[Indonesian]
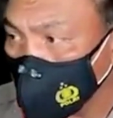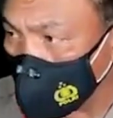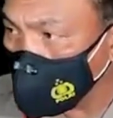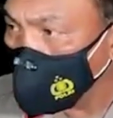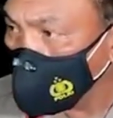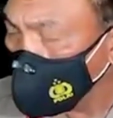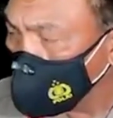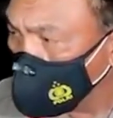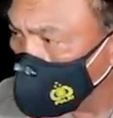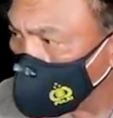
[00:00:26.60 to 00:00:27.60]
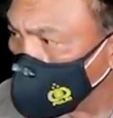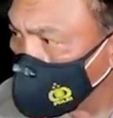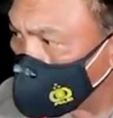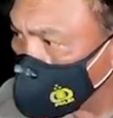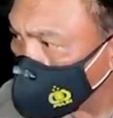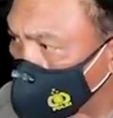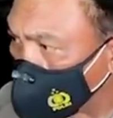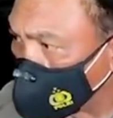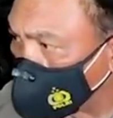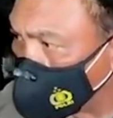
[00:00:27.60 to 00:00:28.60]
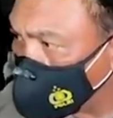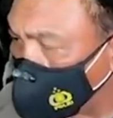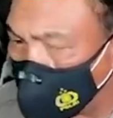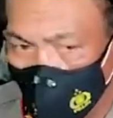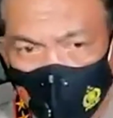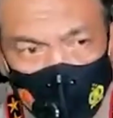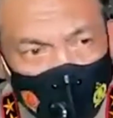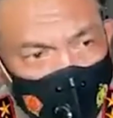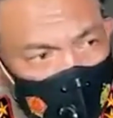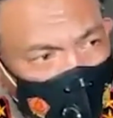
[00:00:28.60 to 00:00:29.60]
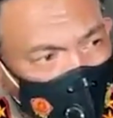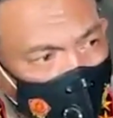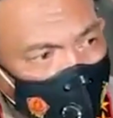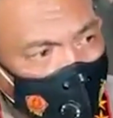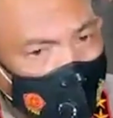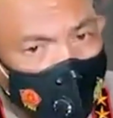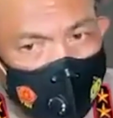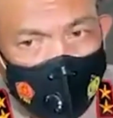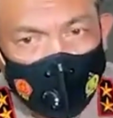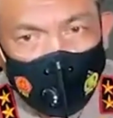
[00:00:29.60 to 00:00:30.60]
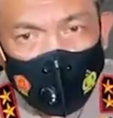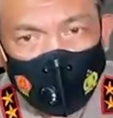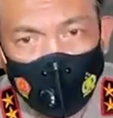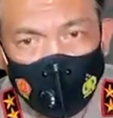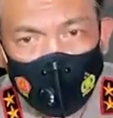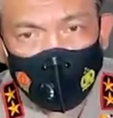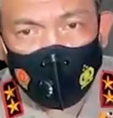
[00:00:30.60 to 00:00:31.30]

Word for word: ya memeras masyarakat dengan modus pura-pura dikatakan bahwa dia